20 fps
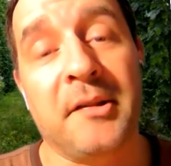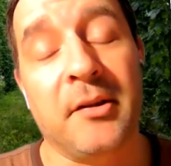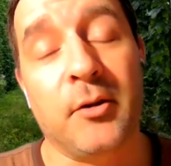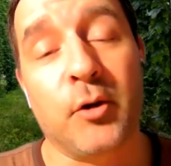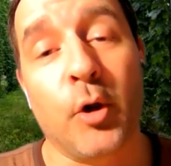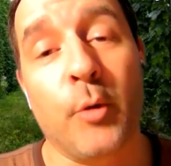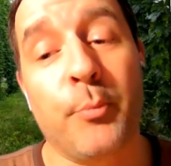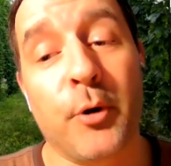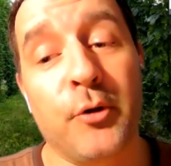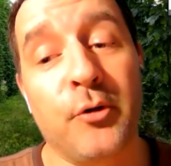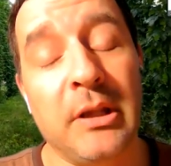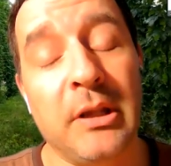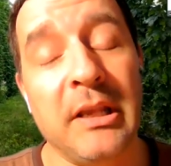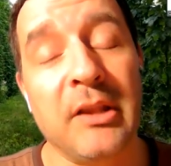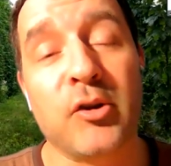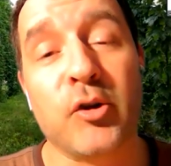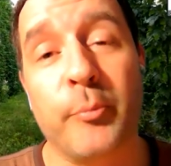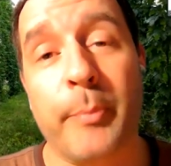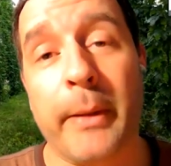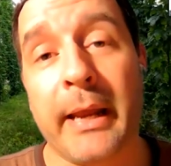C'est un produit qui
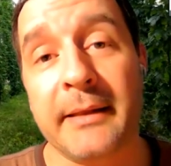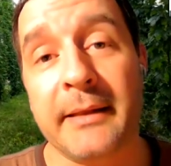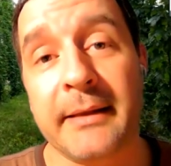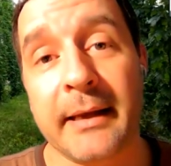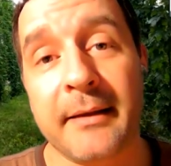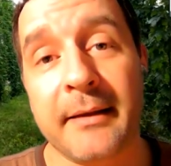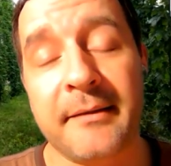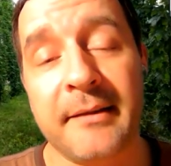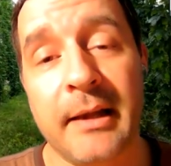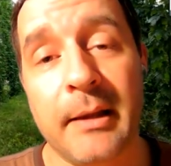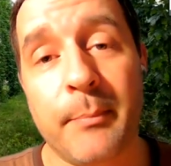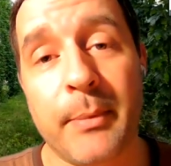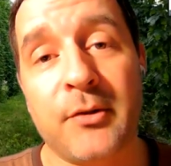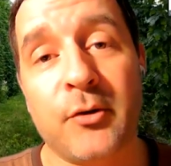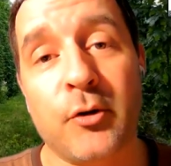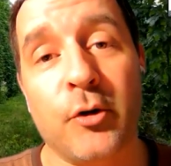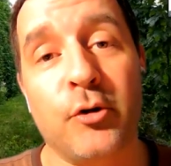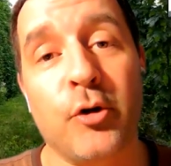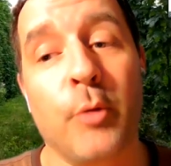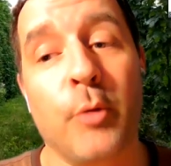est super intéressant parce
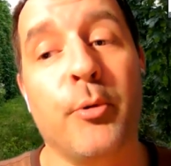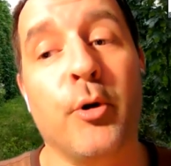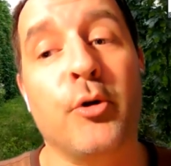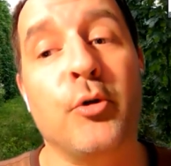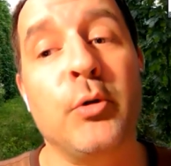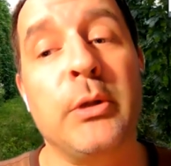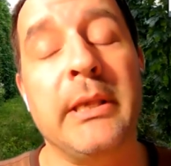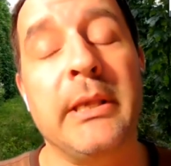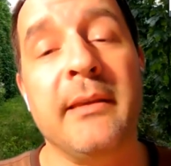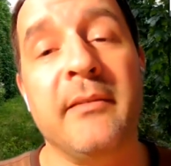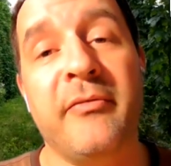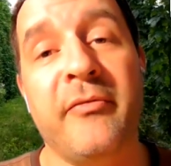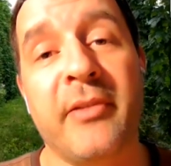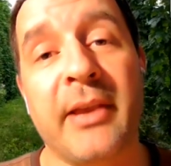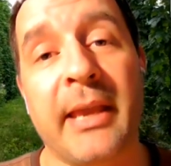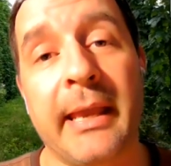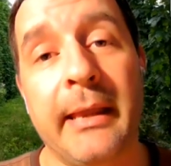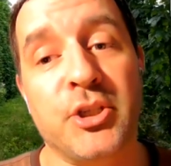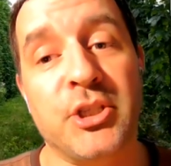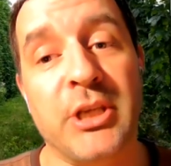que c'est un produit qui est
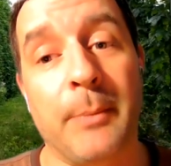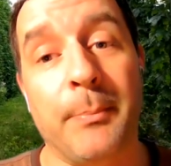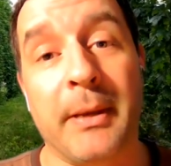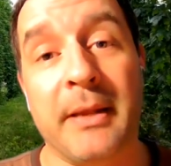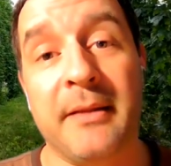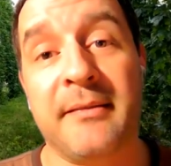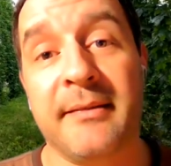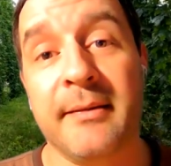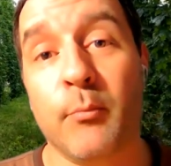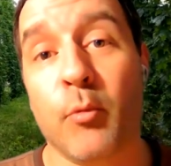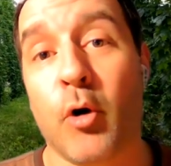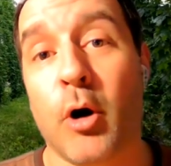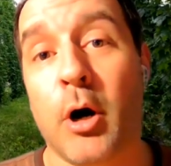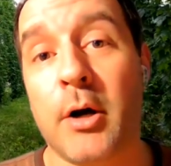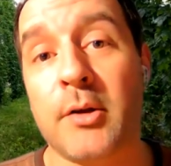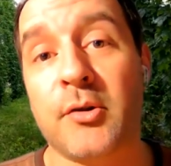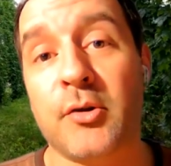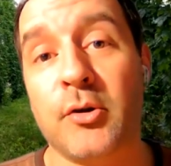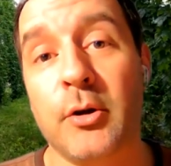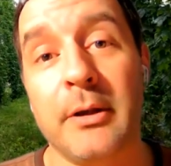frais. J'apprécie
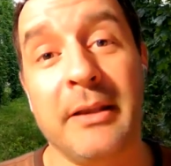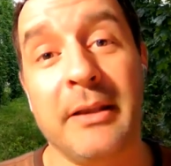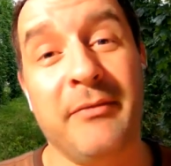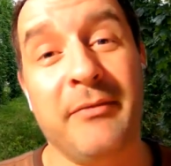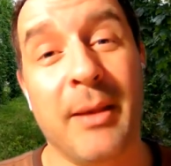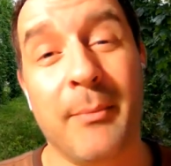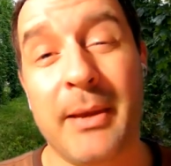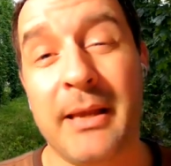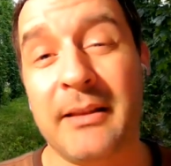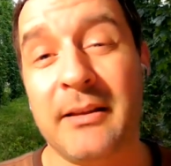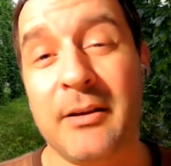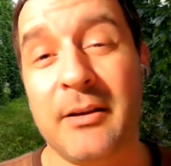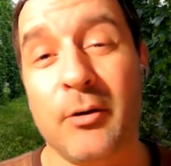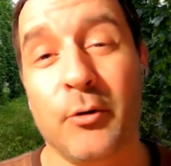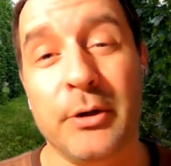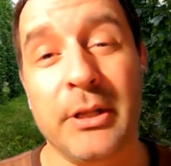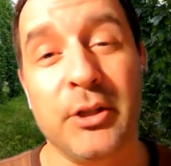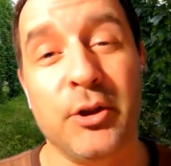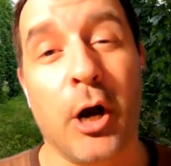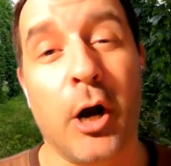boire ça. Évidemment,
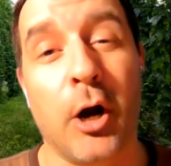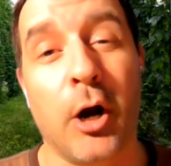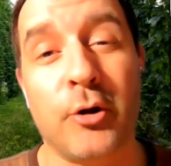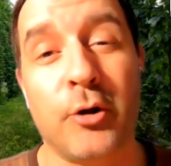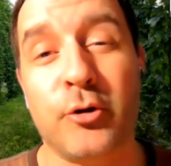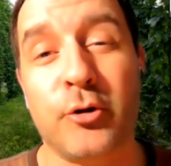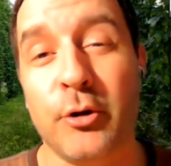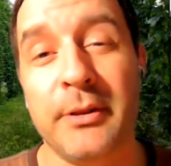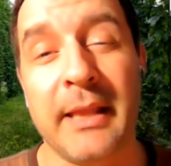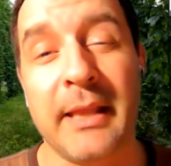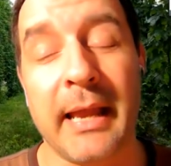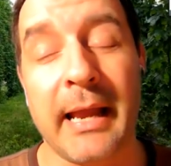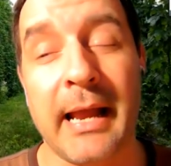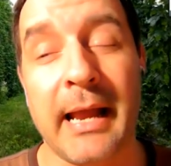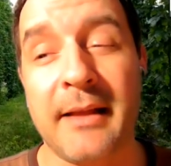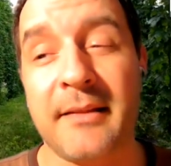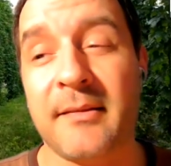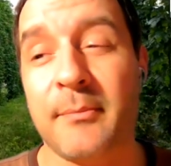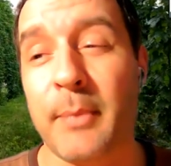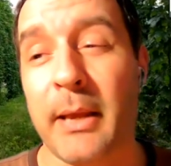quand on est dehors sur une
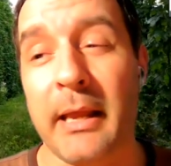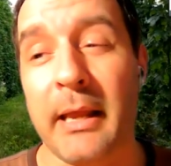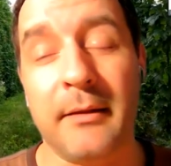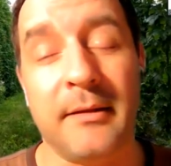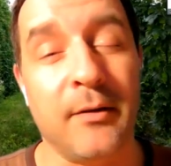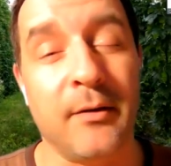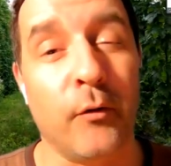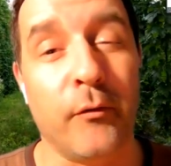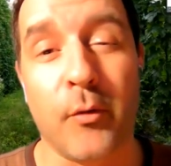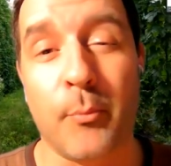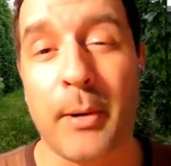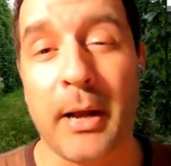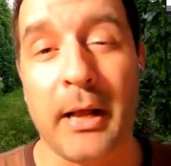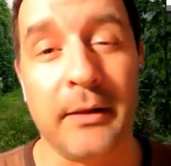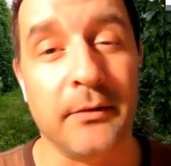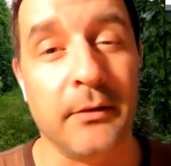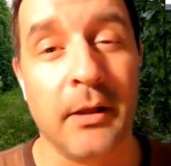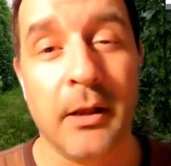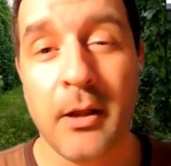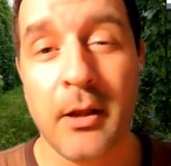terrasse, ben, on va
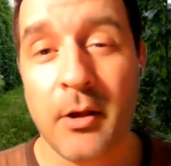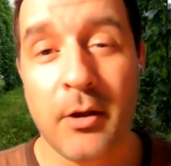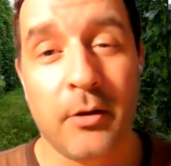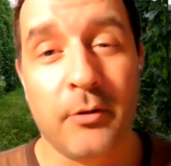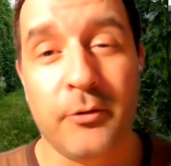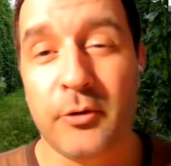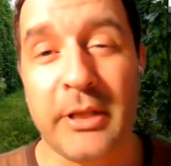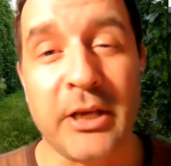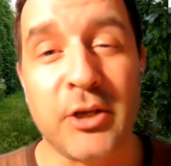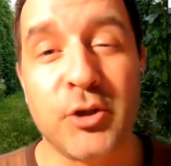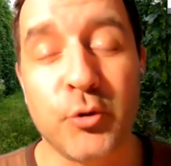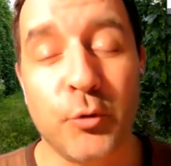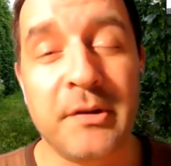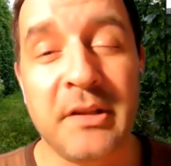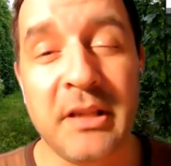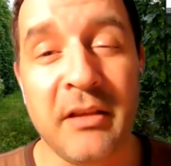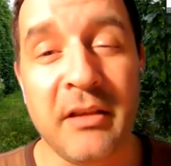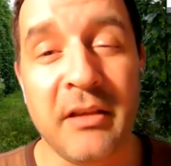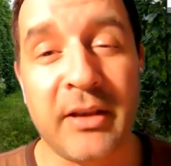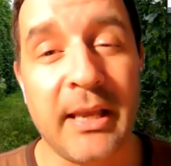prendre quelque chose
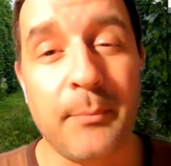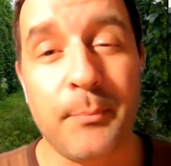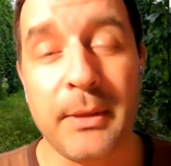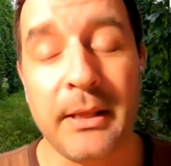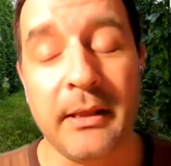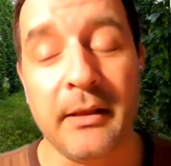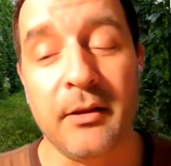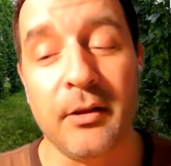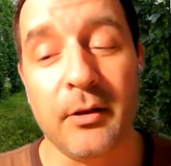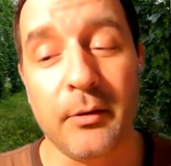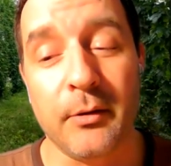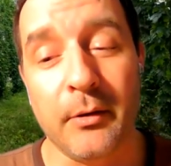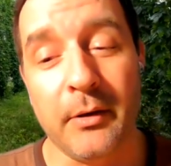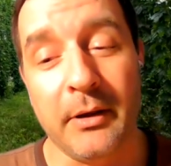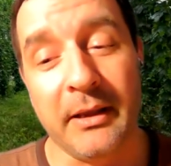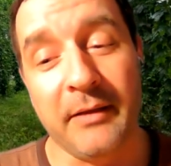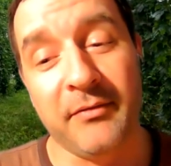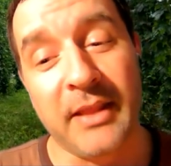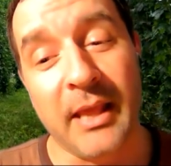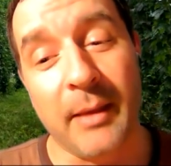qui est frais puis
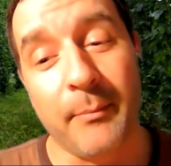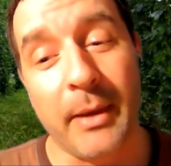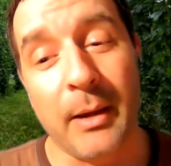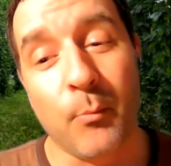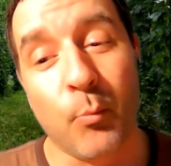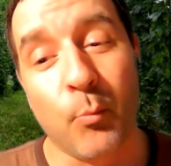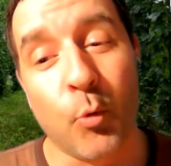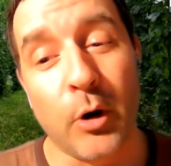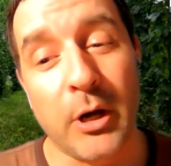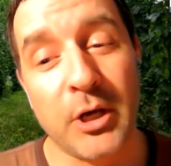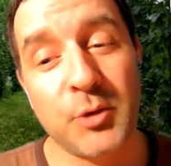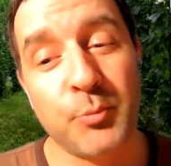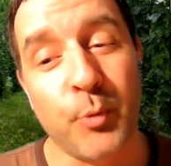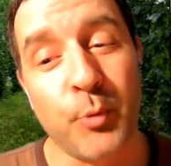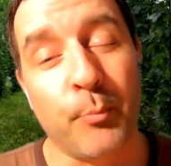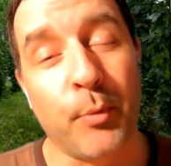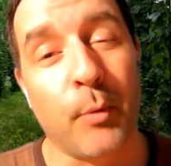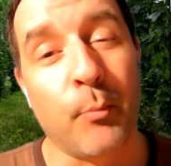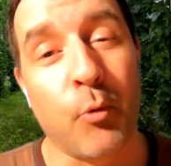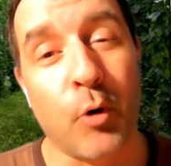évidemment, moi, je
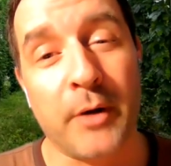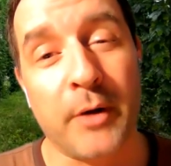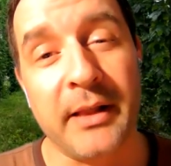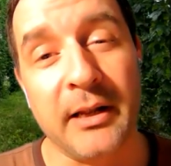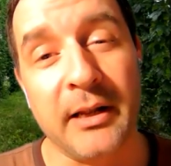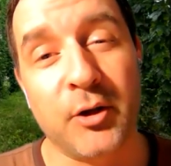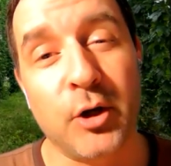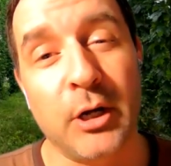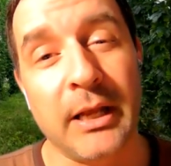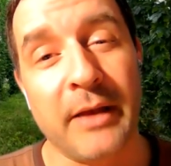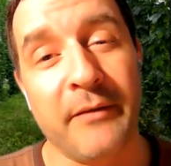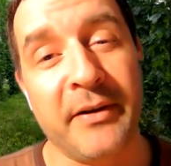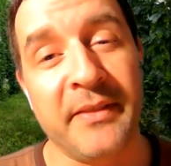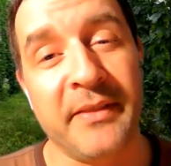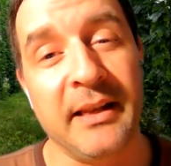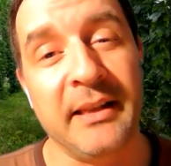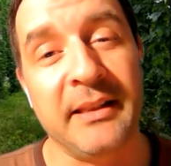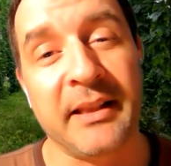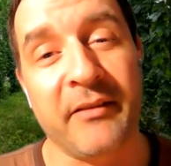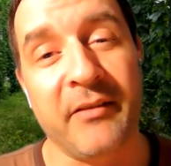peux pas boire d'alcool avant
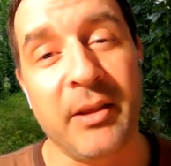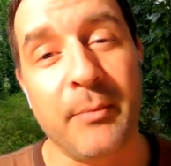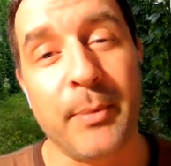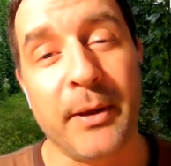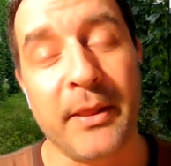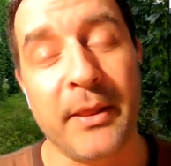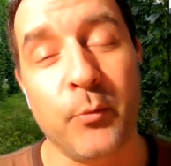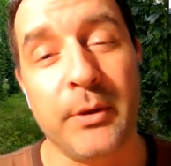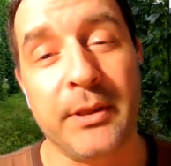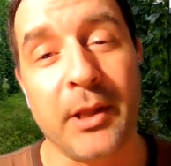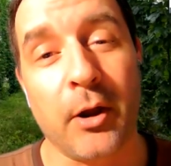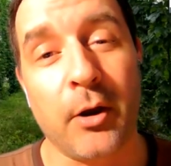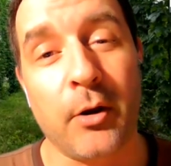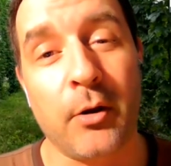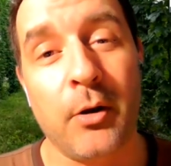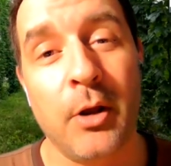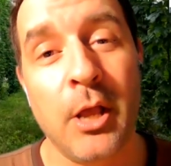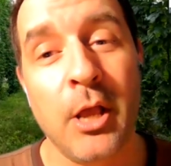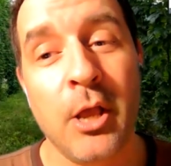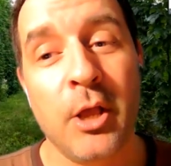d'aller travailler pendant 8 heures.